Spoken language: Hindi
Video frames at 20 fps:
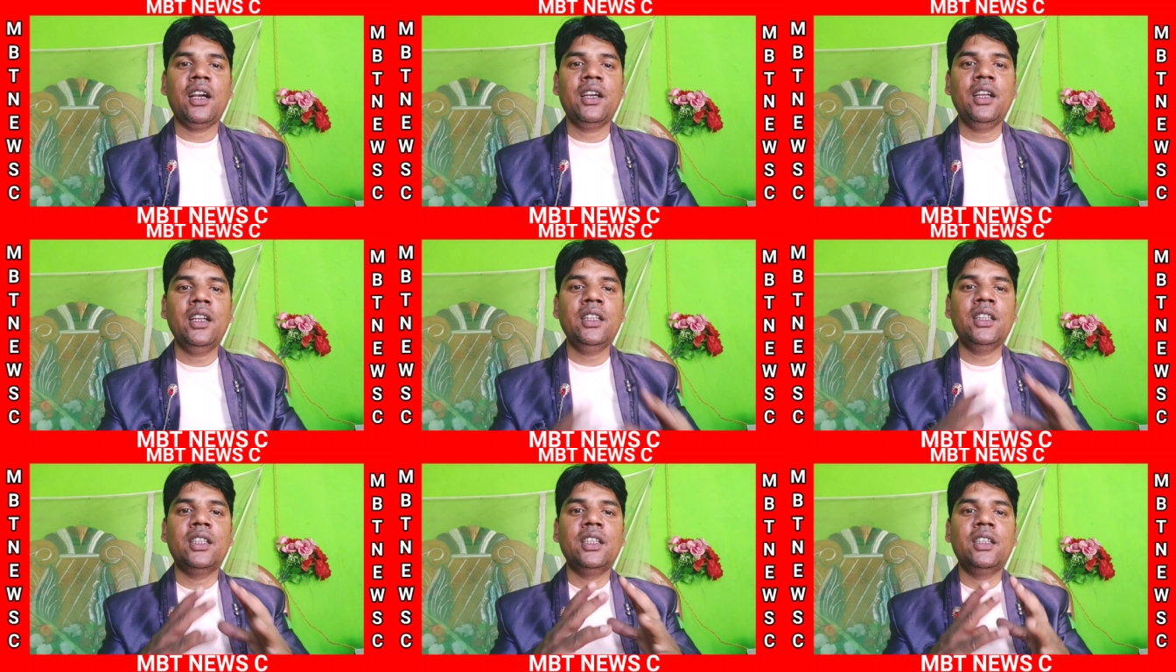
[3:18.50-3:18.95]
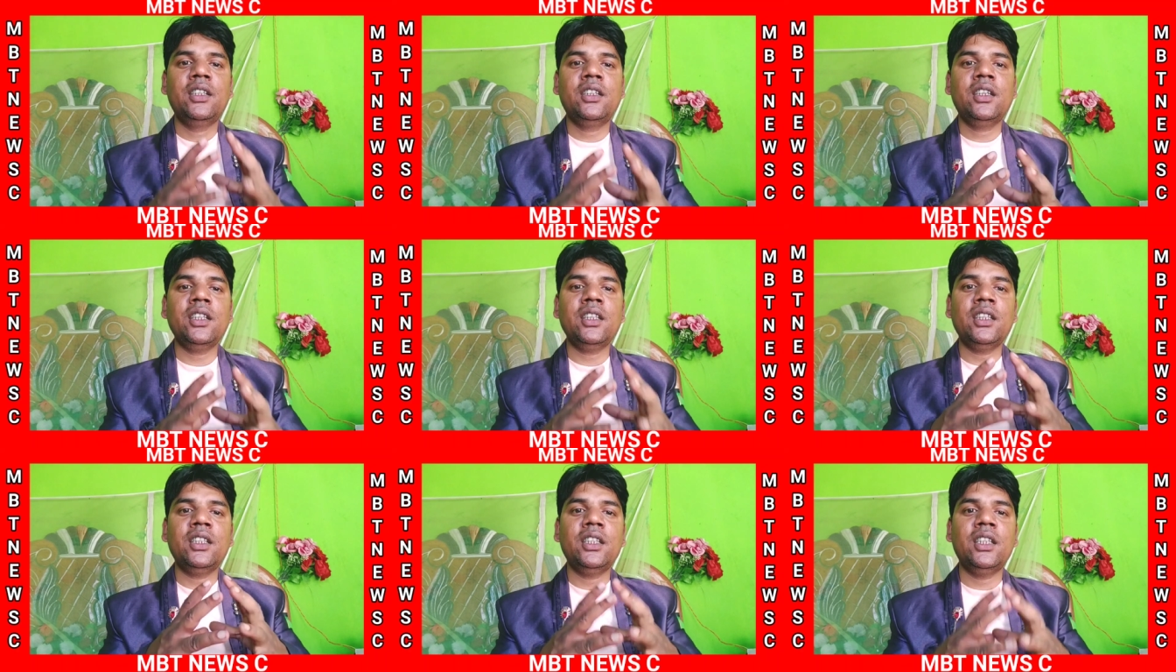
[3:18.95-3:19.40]
आखिर
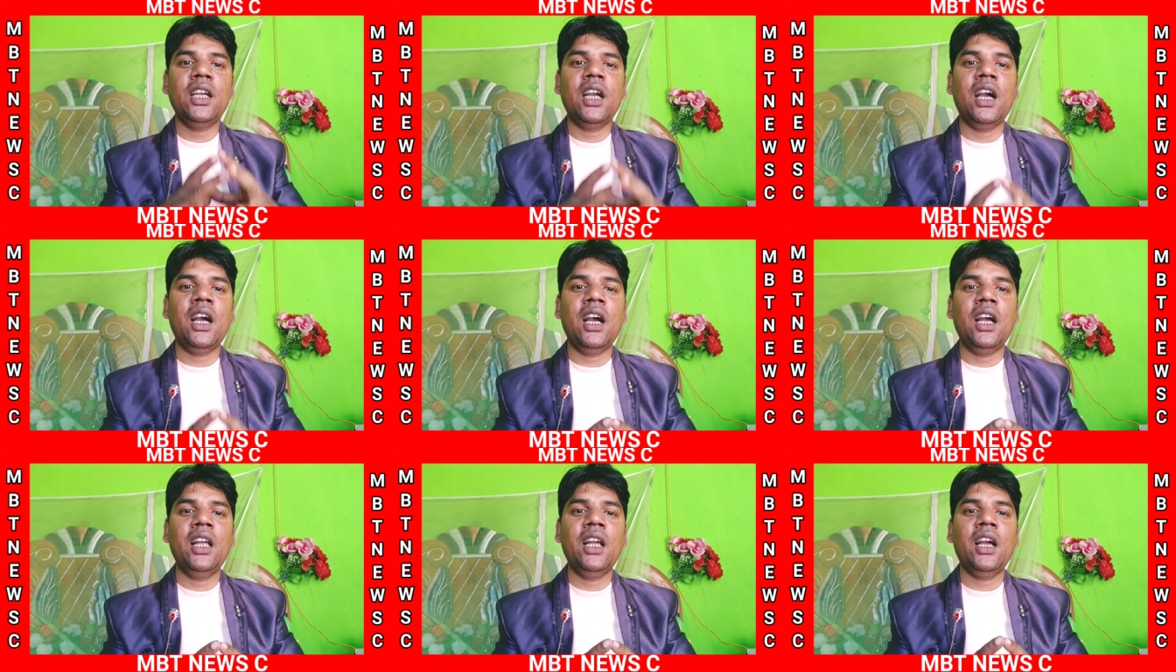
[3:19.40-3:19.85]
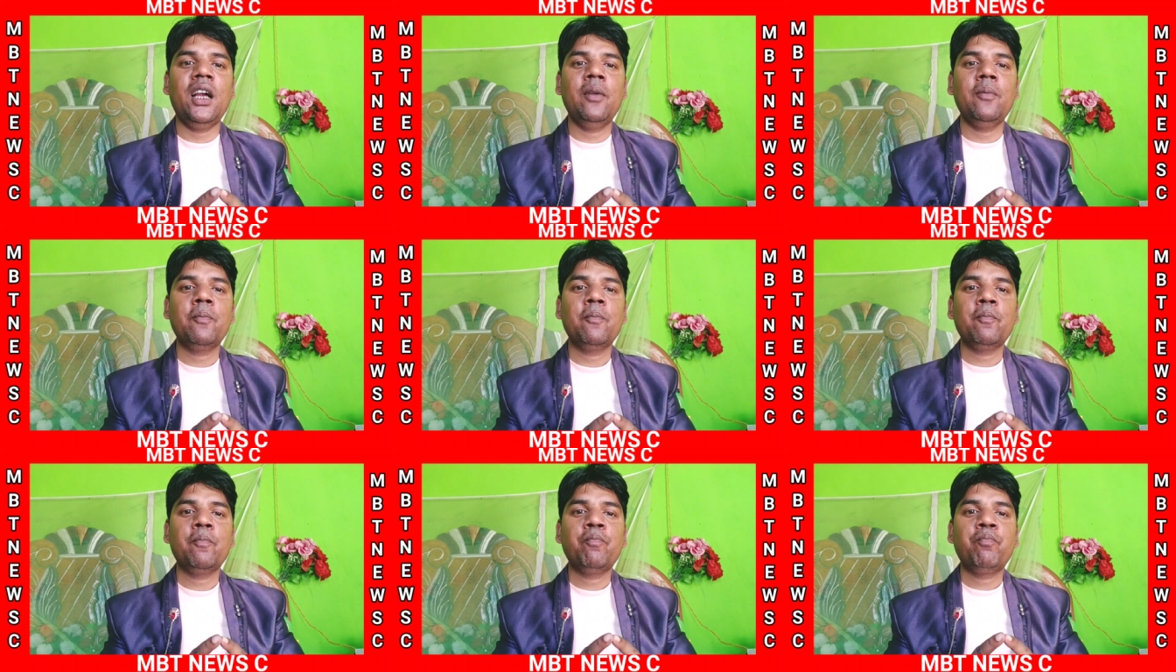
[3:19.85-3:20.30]
दिक्कत क्या आया
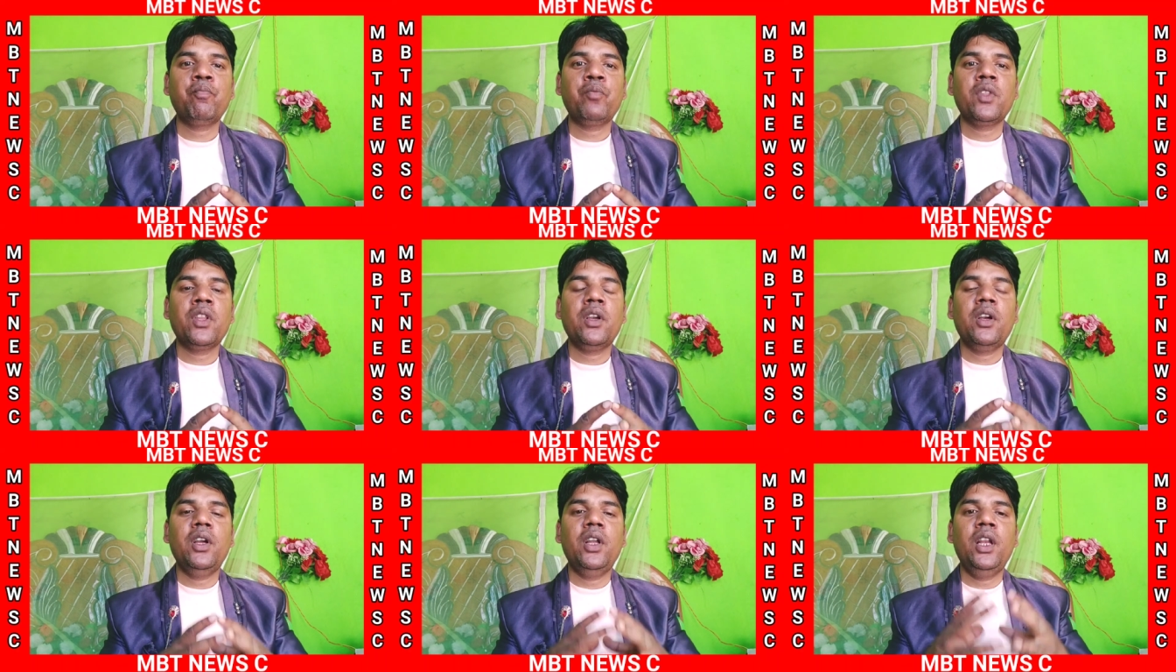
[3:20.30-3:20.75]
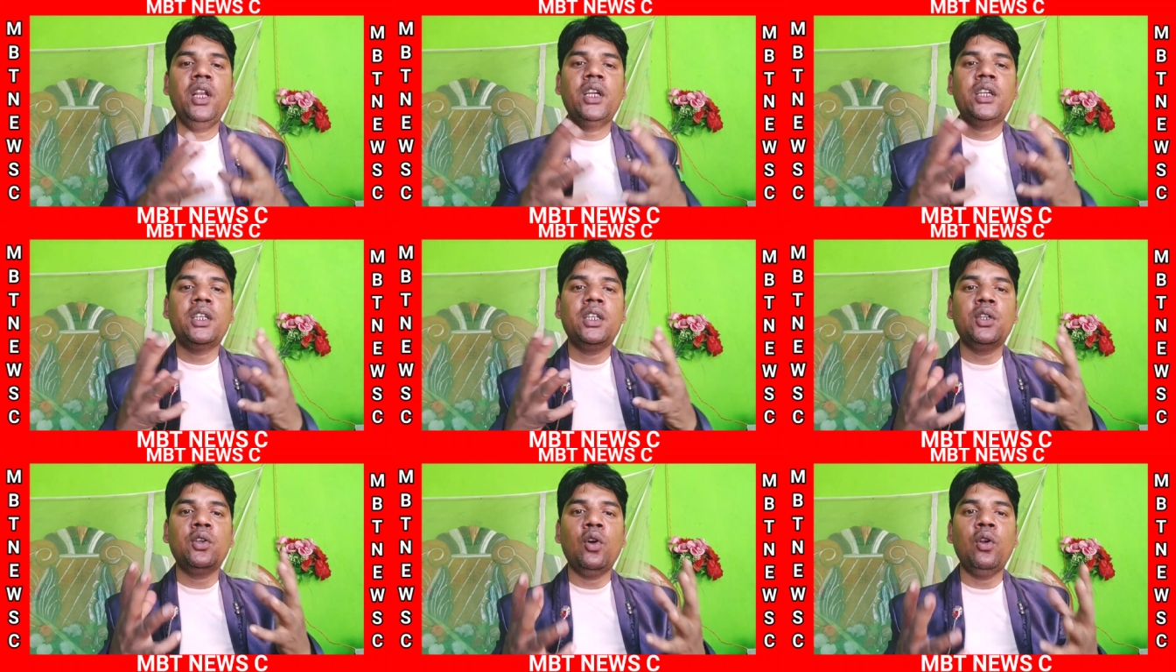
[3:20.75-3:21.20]

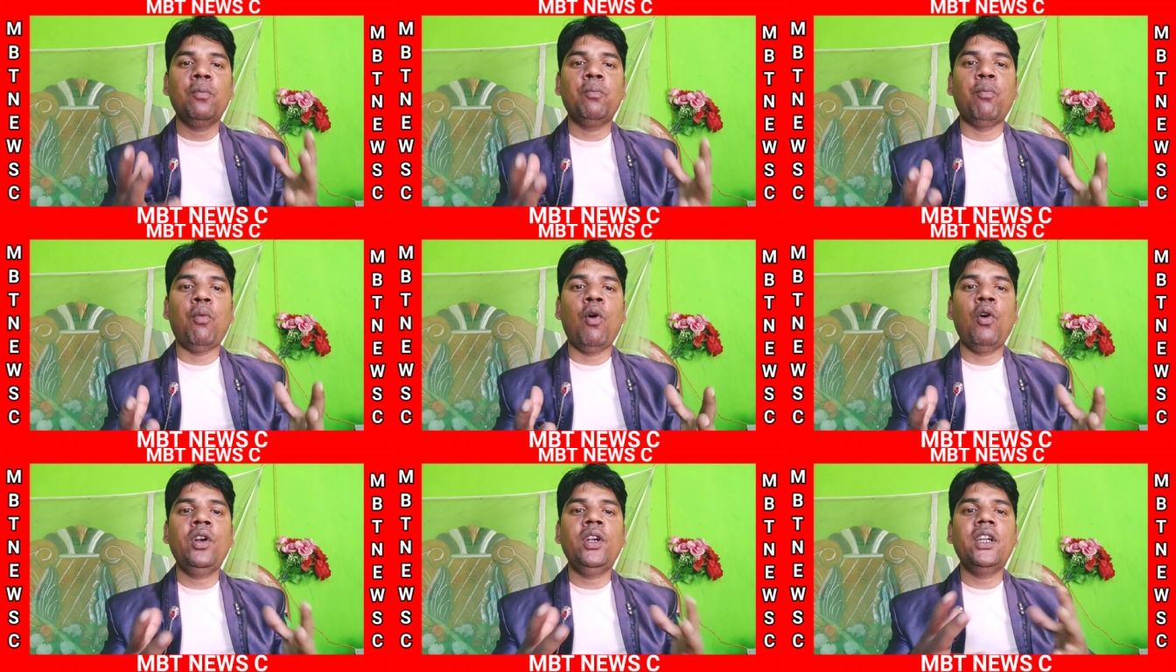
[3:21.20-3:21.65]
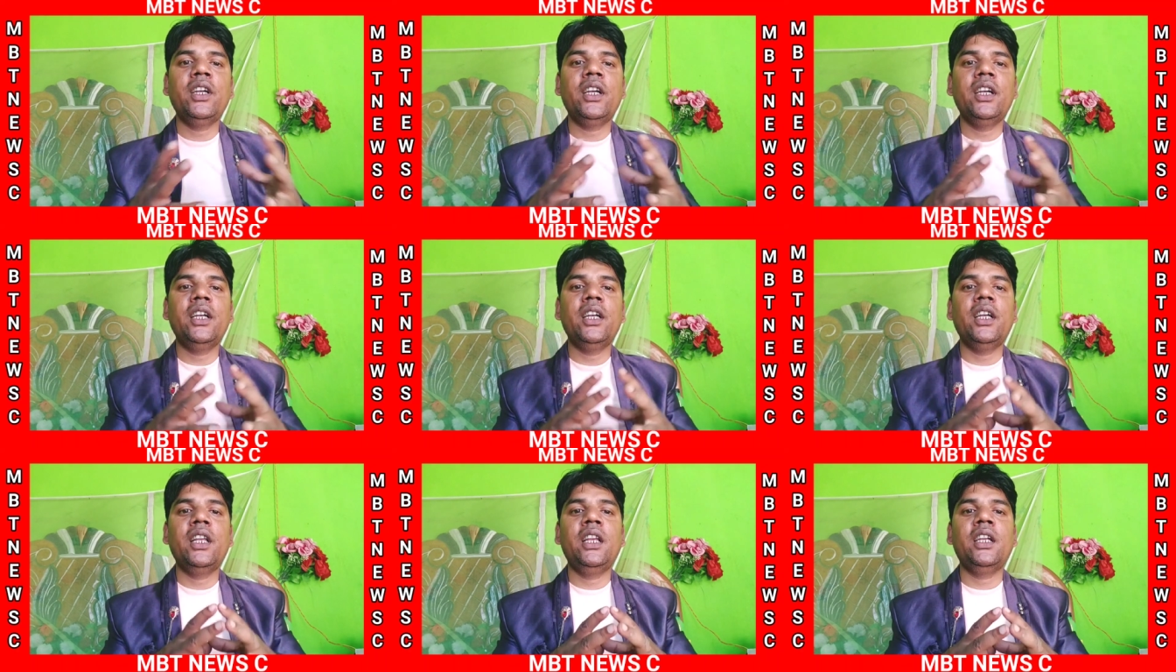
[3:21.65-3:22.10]
इलेक्ट्रिकल बॉन्ड
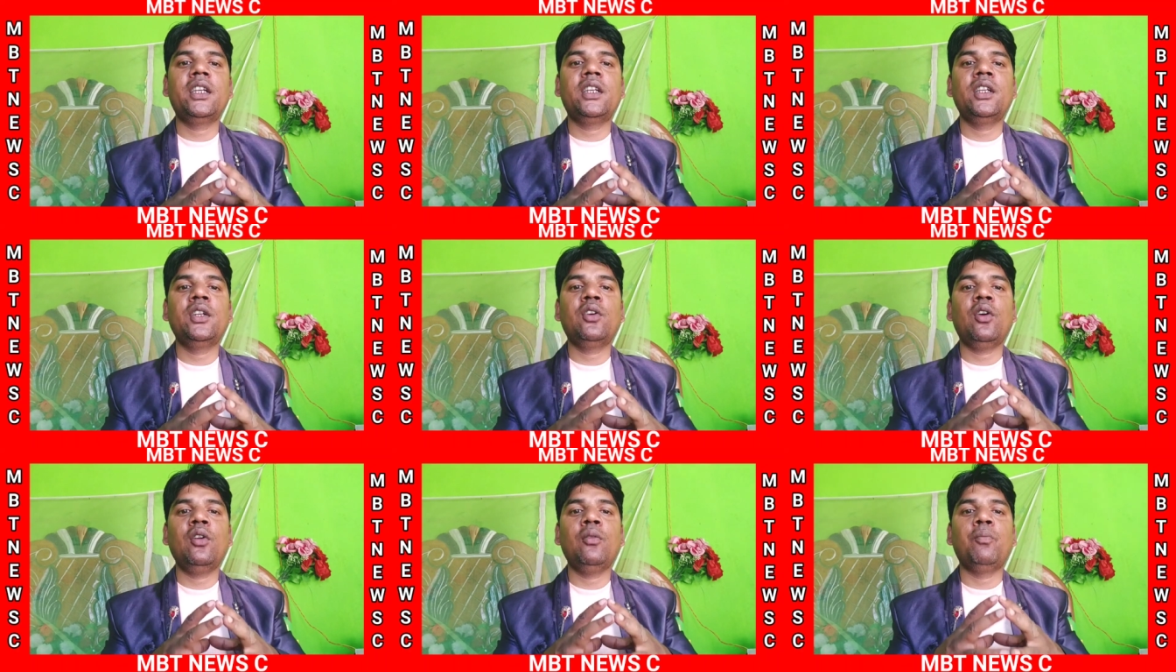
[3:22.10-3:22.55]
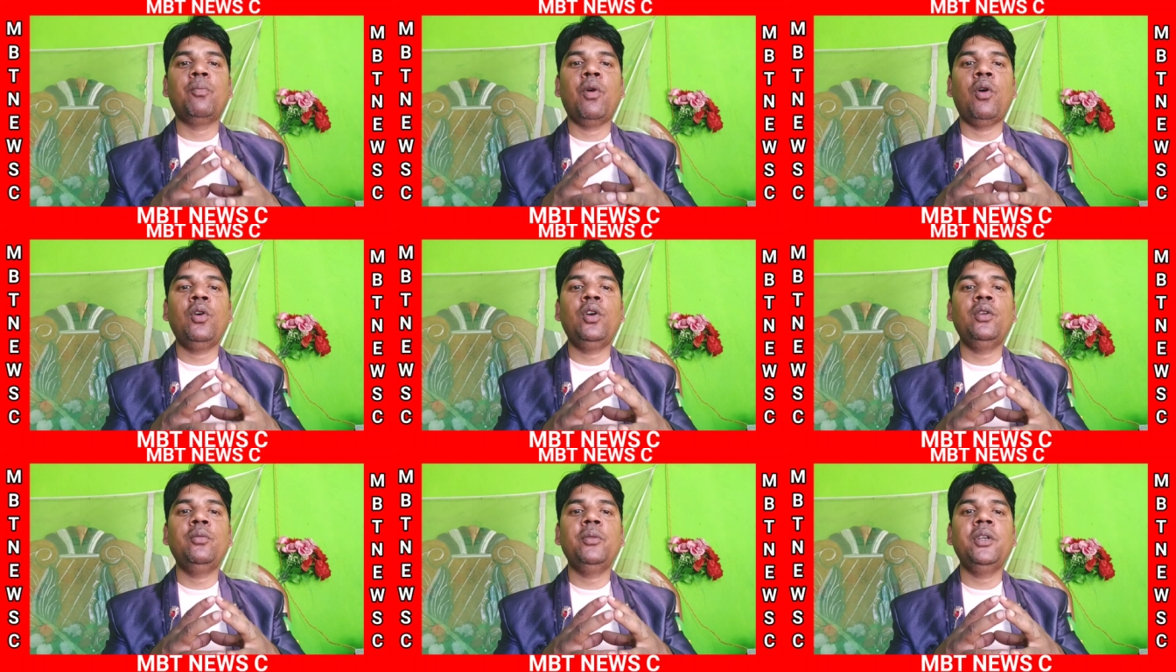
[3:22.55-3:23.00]
है इलेक्ट्रिकल
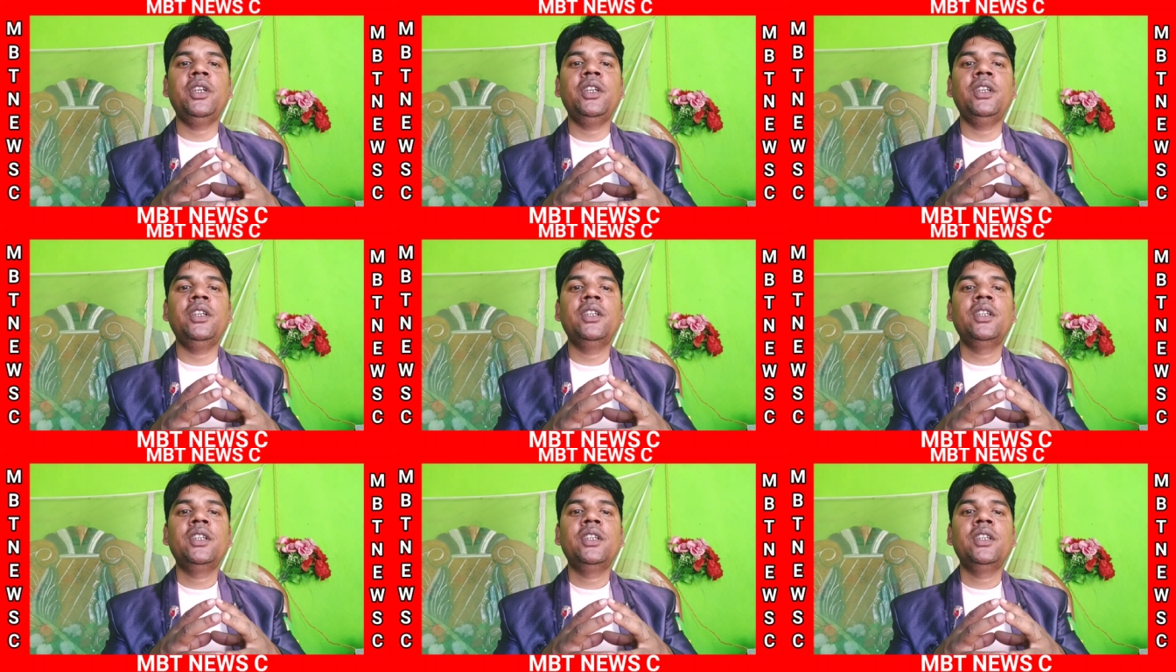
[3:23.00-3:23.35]
बॉन्ड में